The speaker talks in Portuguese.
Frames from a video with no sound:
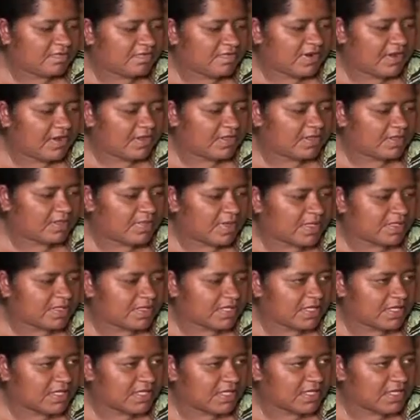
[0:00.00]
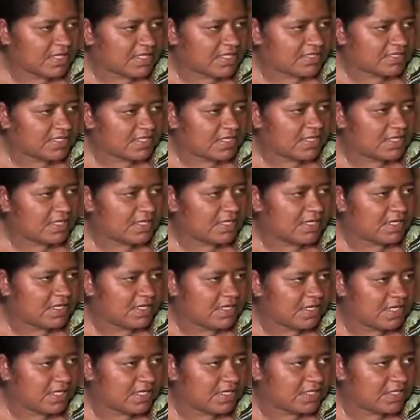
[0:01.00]
fralda para as crianças,
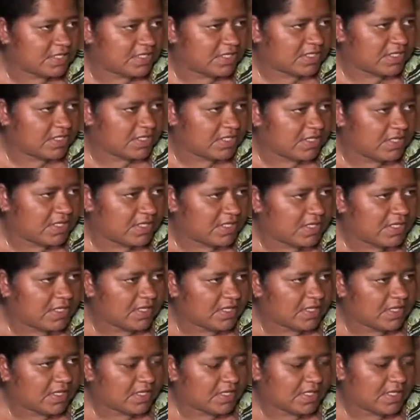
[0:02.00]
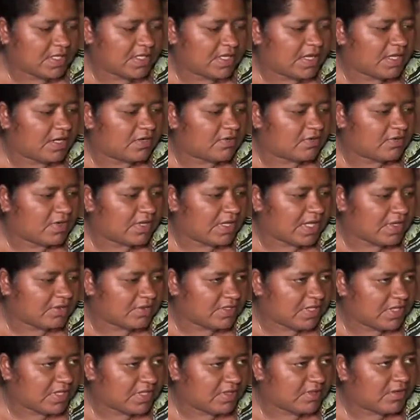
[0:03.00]
leite, é aluguel,
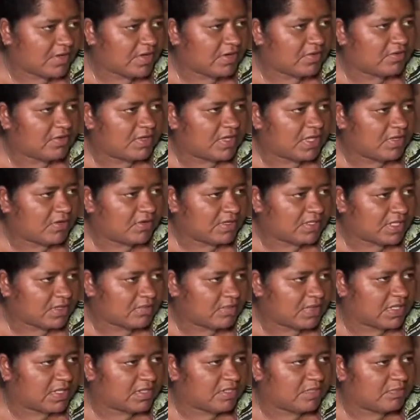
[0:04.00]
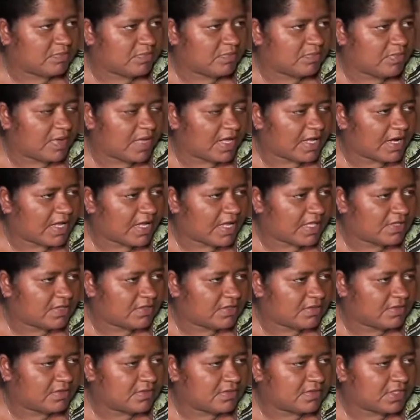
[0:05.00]
né? O aluguel que também está muito parado,
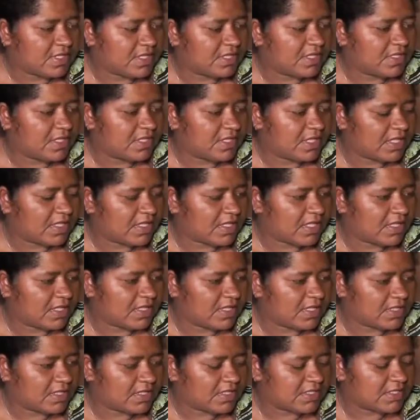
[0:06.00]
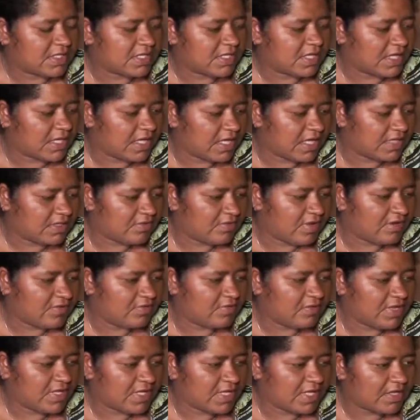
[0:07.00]
não tem ninguém tem aqui sem renda, o
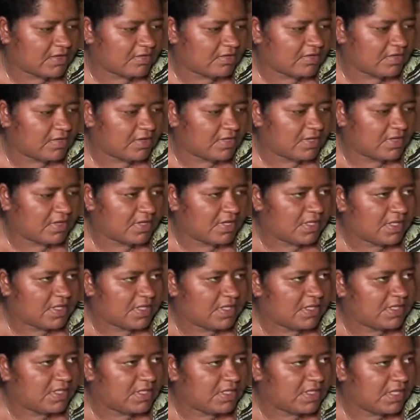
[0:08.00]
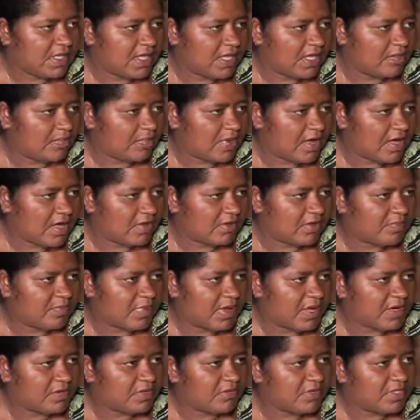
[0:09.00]
aluguel, dinheiro para água e
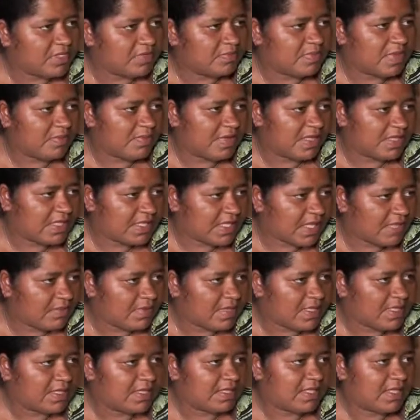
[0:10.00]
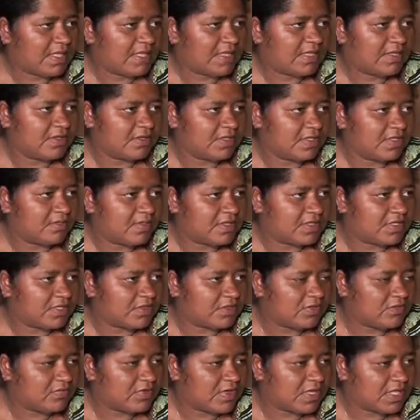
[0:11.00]
para luz e para medicamento, né? Eu também
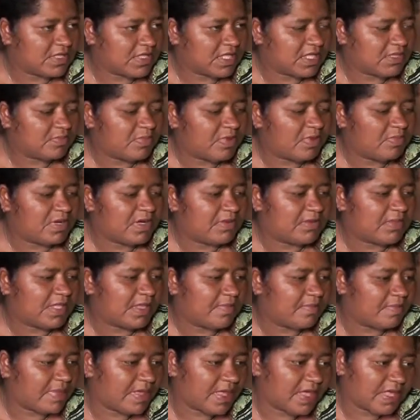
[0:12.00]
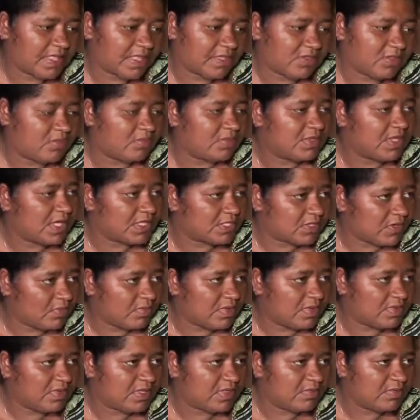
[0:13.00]
sou doente, tenho esse problema na perna, tomo 10
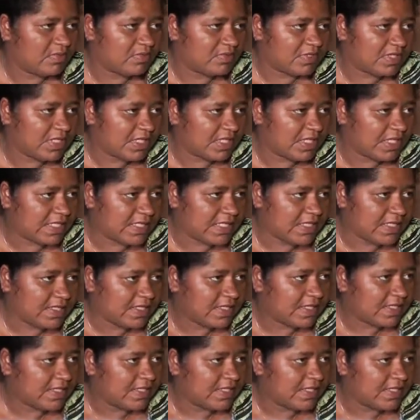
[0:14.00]
comprimidos por dia.